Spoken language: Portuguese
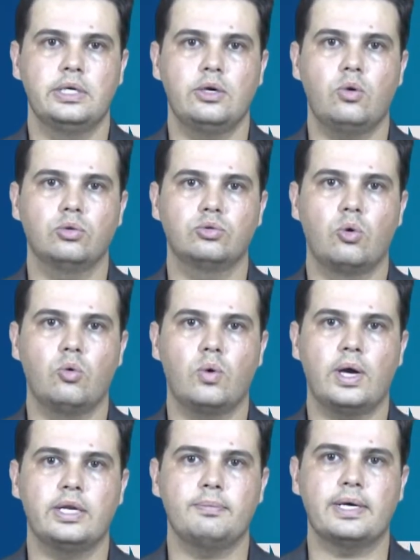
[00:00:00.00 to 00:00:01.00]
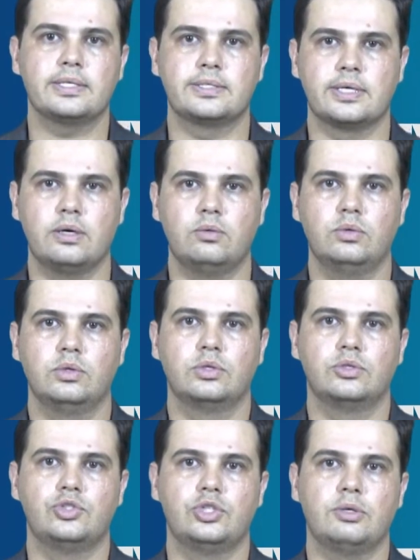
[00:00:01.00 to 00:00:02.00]
e contou com a animação
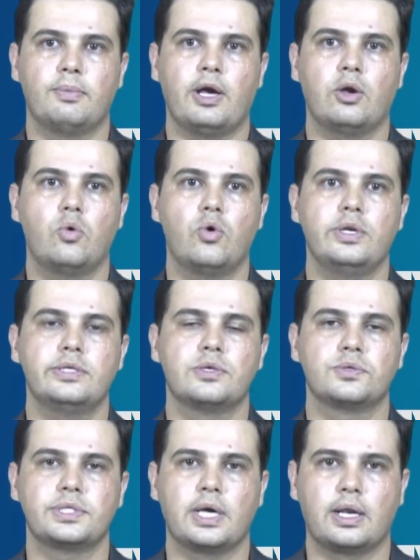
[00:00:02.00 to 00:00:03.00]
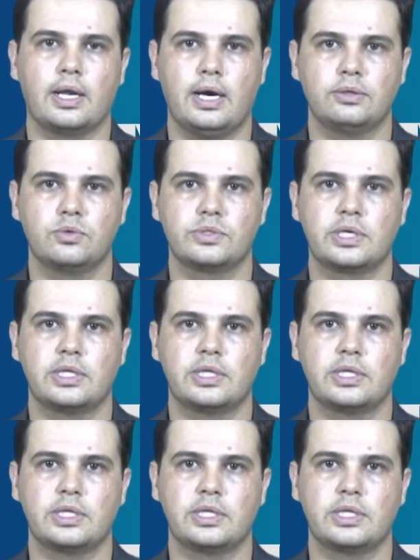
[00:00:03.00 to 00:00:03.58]
de Marconi e seus teclados,